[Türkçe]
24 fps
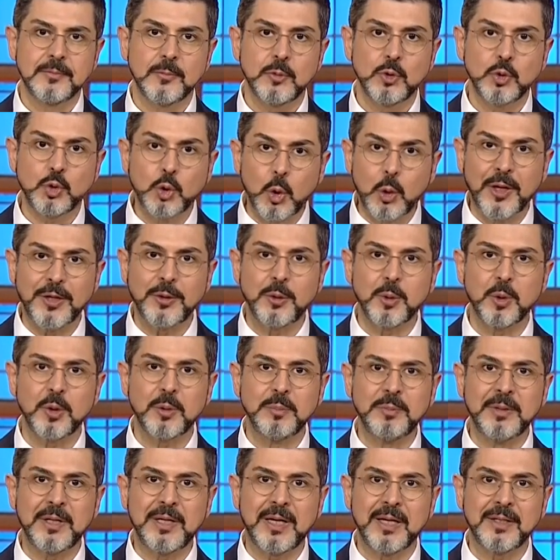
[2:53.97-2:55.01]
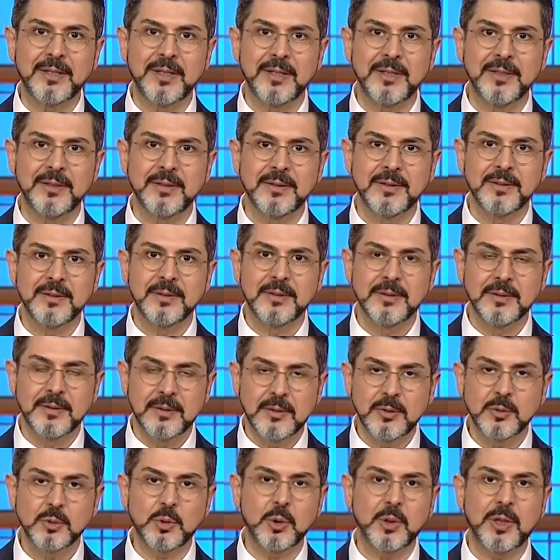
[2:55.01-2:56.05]
Zoka diyorum dikkat edin.
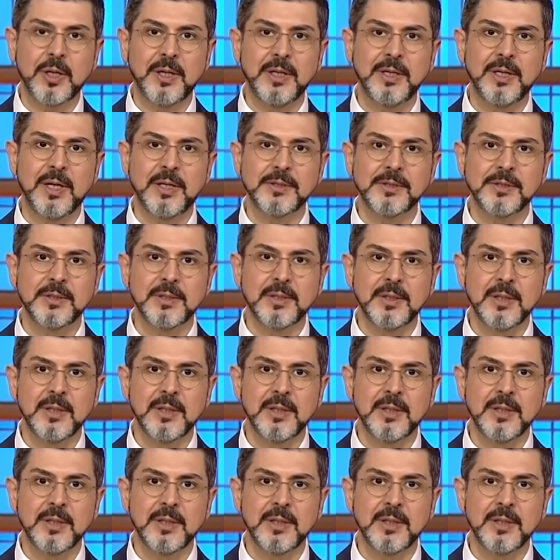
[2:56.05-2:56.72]
Zokayı yersin.